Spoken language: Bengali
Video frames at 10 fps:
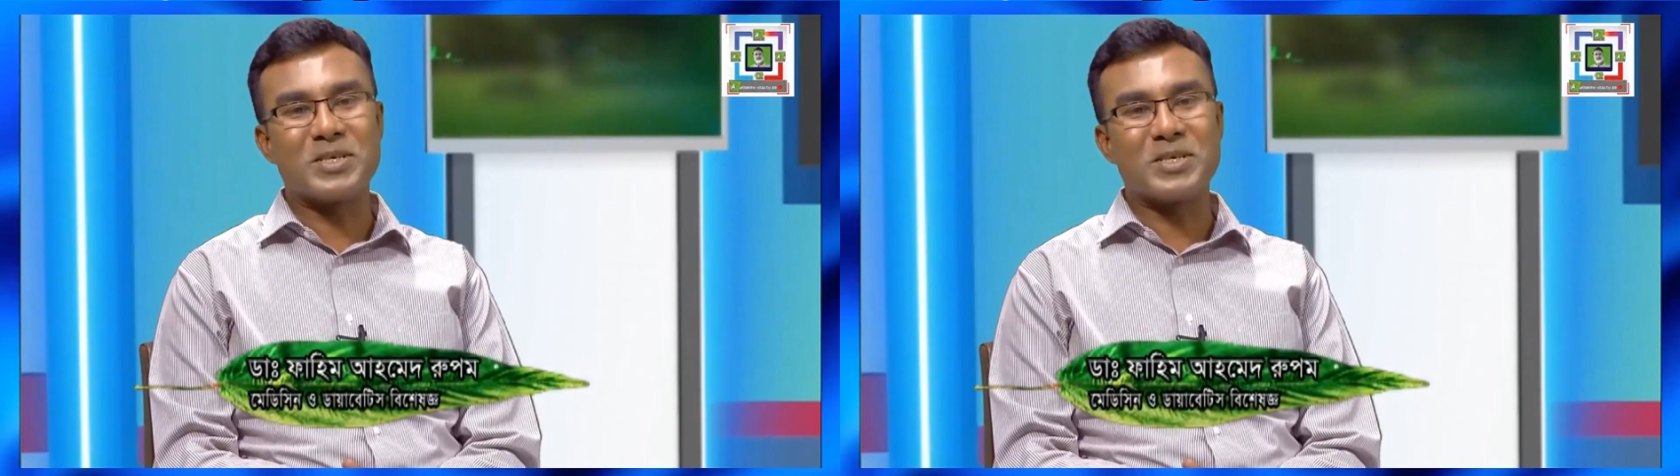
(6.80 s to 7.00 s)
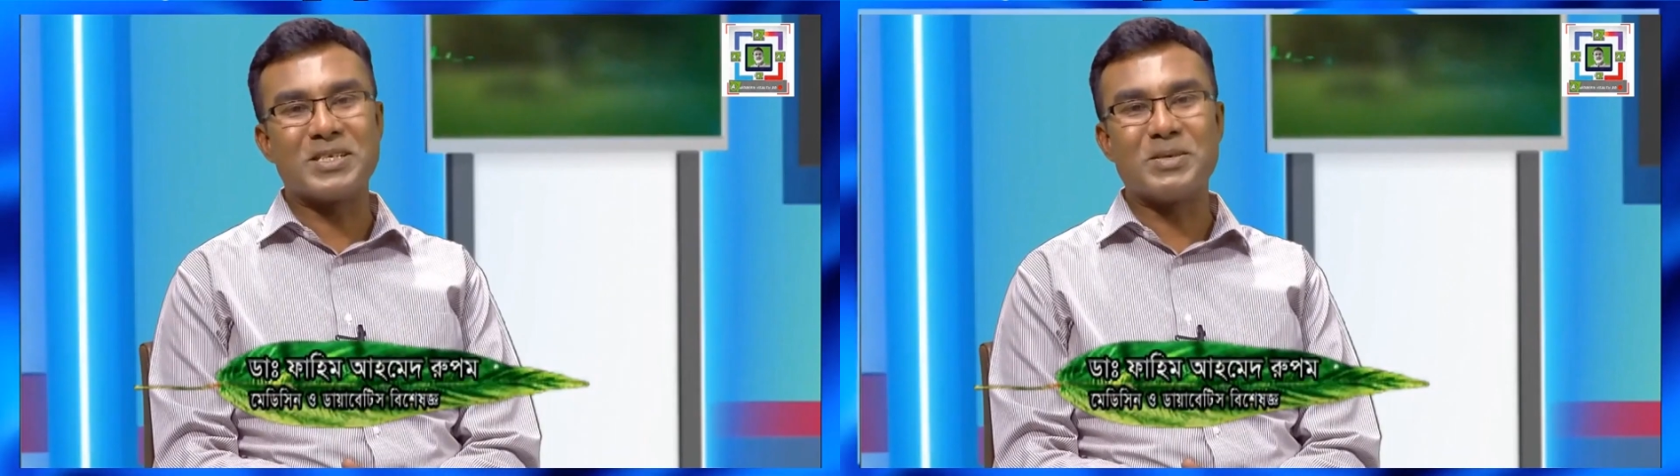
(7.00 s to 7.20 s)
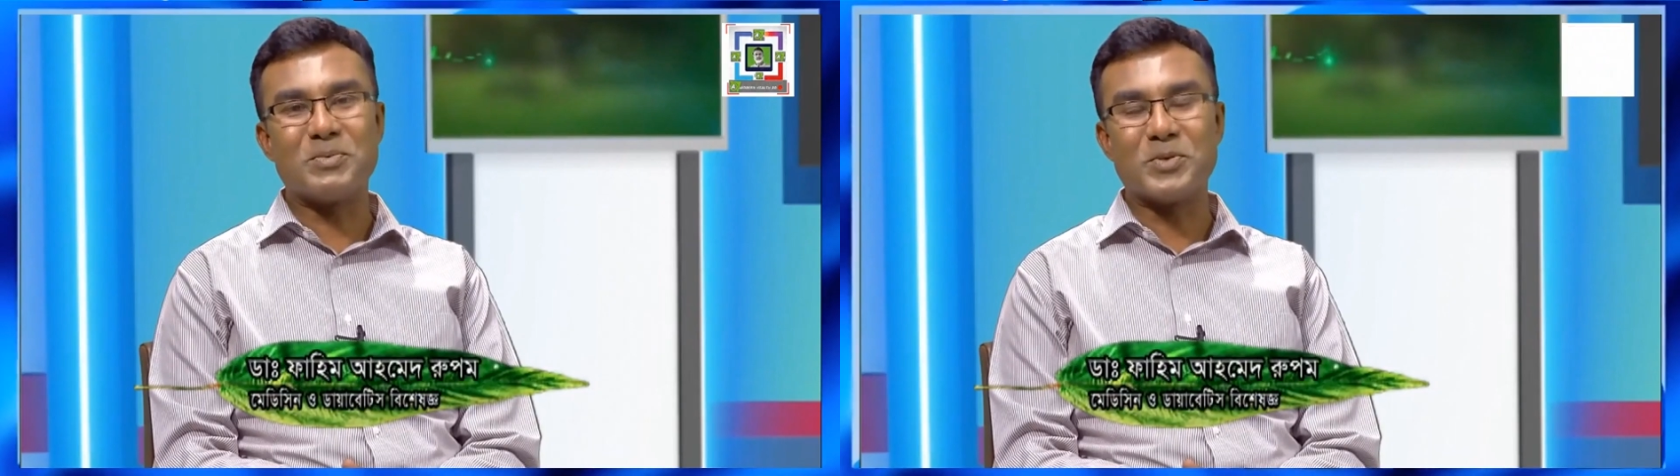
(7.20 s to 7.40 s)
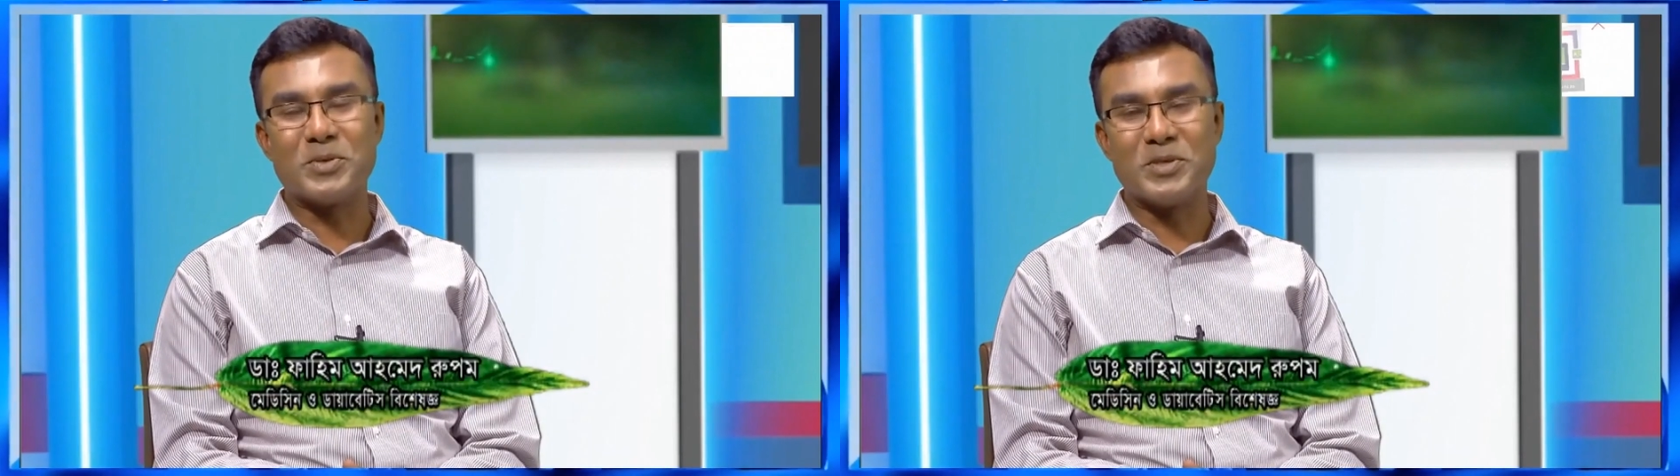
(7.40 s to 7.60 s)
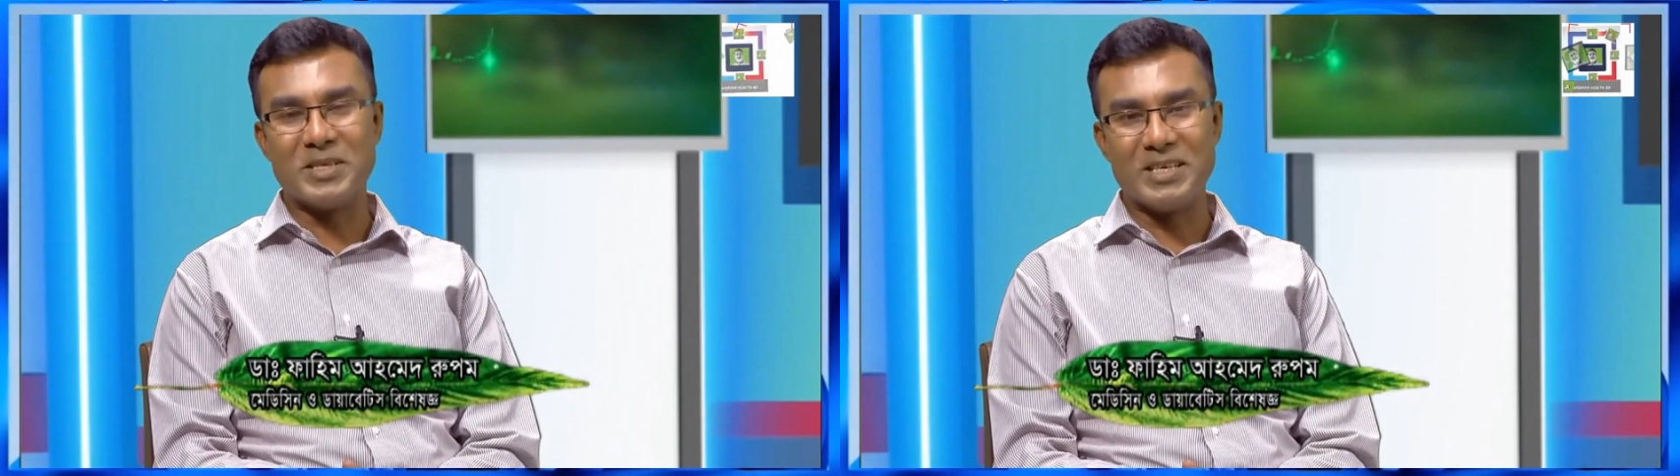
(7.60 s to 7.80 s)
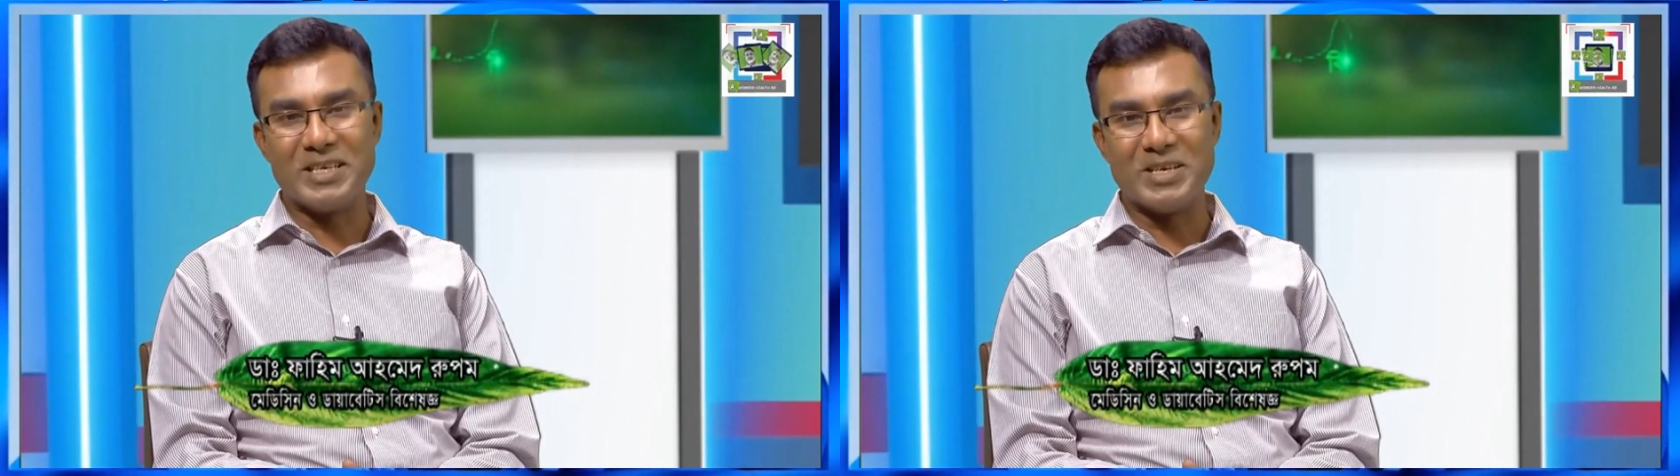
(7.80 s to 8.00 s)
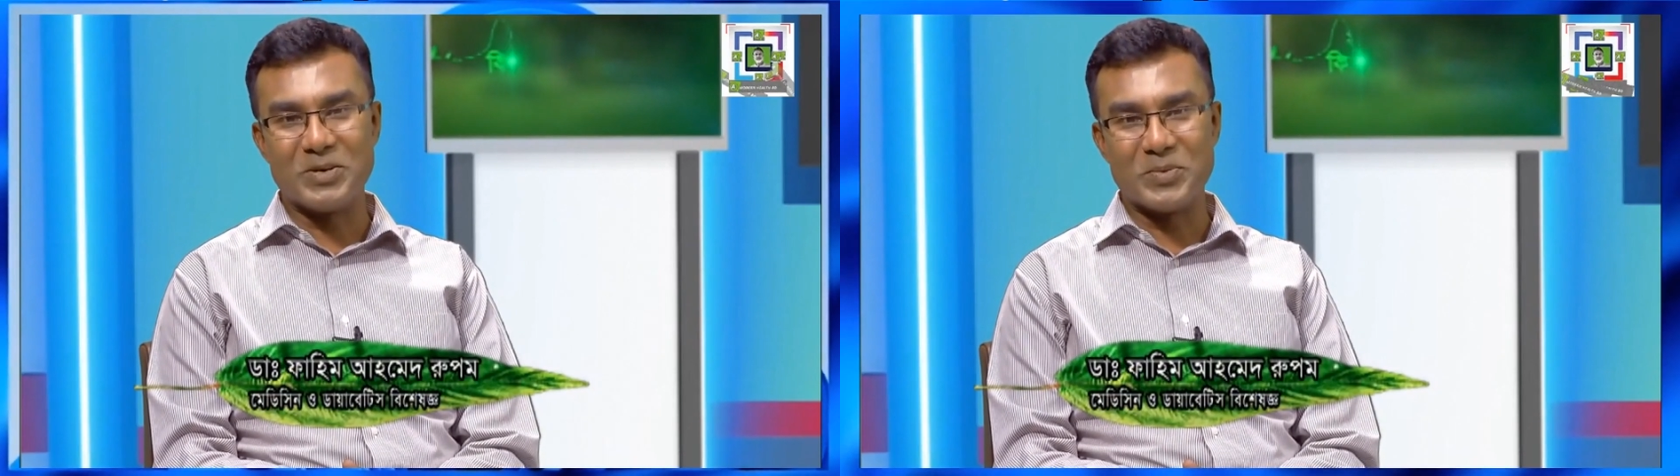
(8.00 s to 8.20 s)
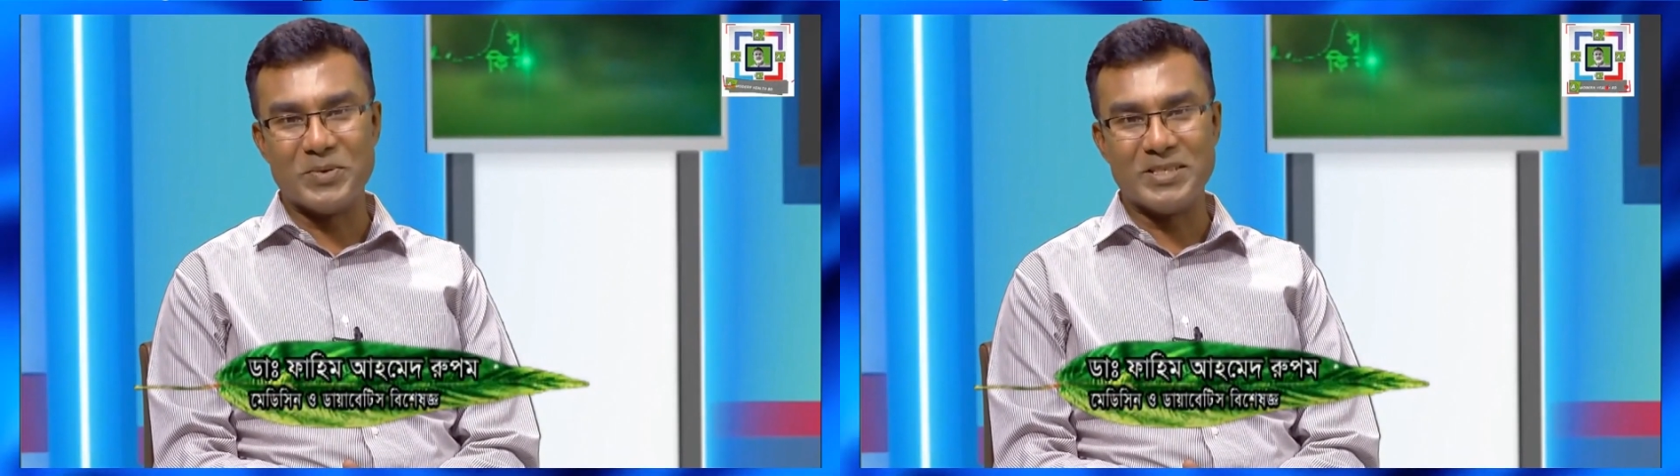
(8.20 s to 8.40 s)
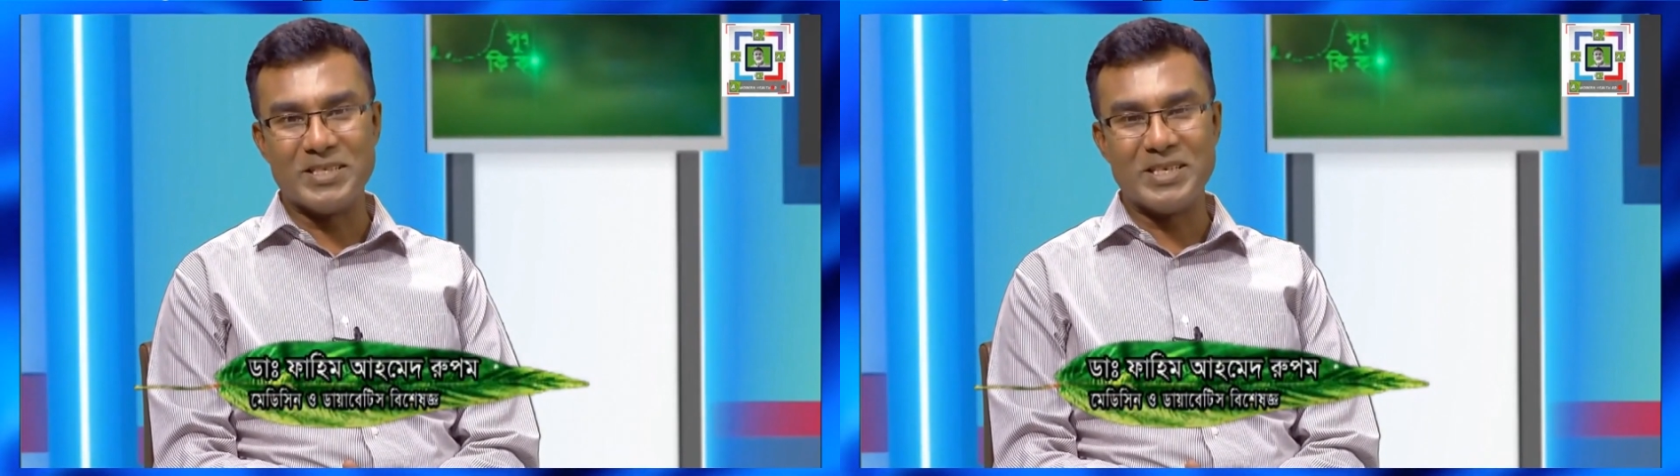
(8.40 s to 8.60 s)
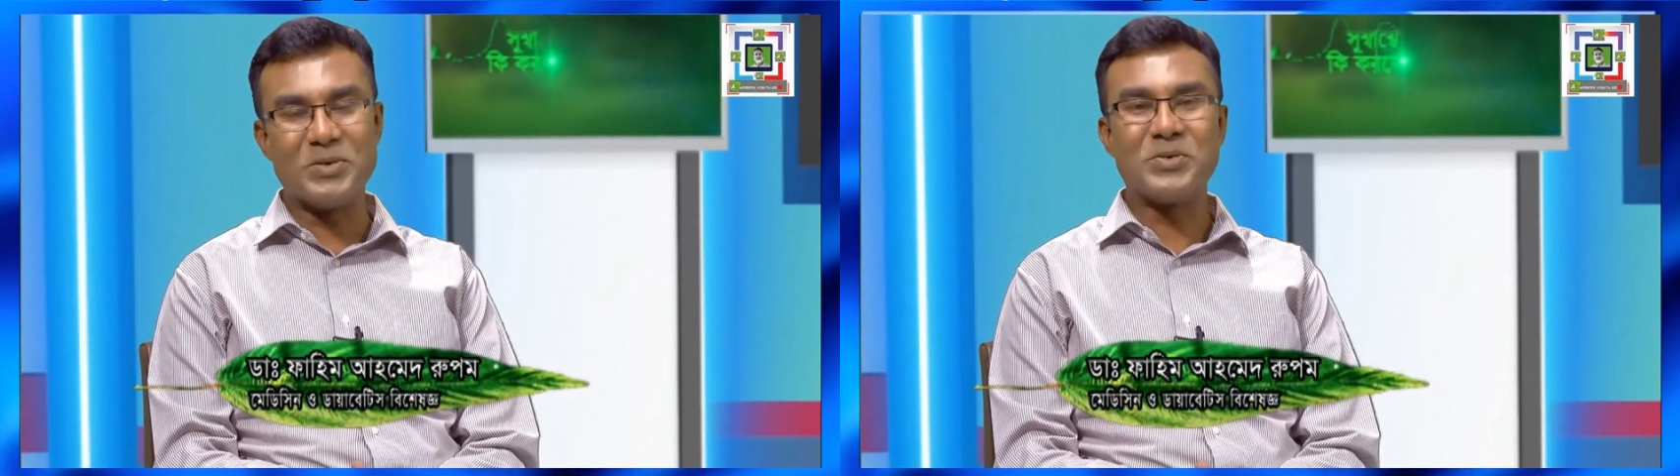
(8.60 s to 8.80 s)
সুস্বাস্থ্য প্রতিদিন কি করবেন যে
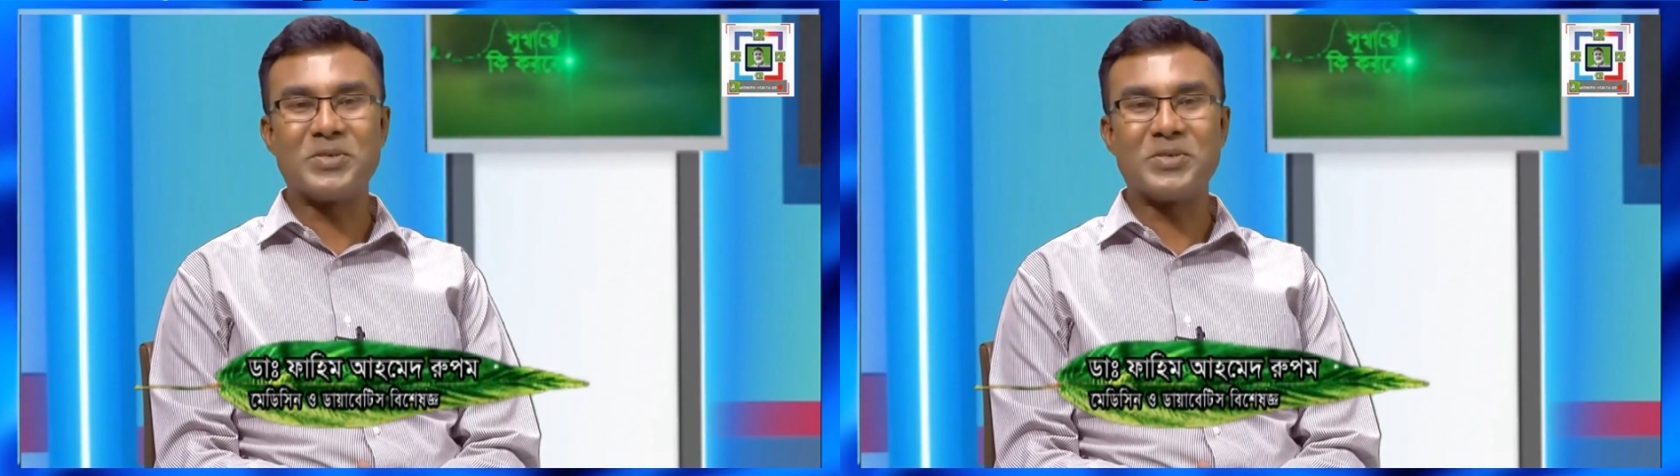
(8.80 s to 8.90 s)
অনুষ্ঠানে